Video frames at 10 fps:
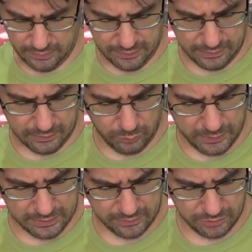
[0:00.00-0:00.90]
e aqui no
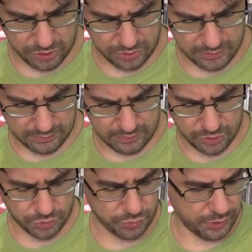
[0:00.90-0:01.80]
Brasil a gente está
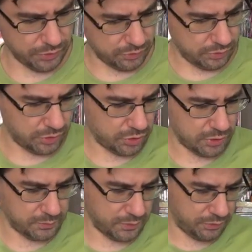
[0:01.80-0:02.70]
entre junho de
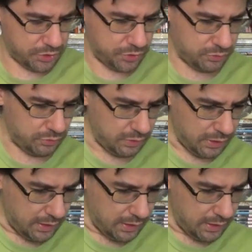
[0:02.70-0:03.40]
2021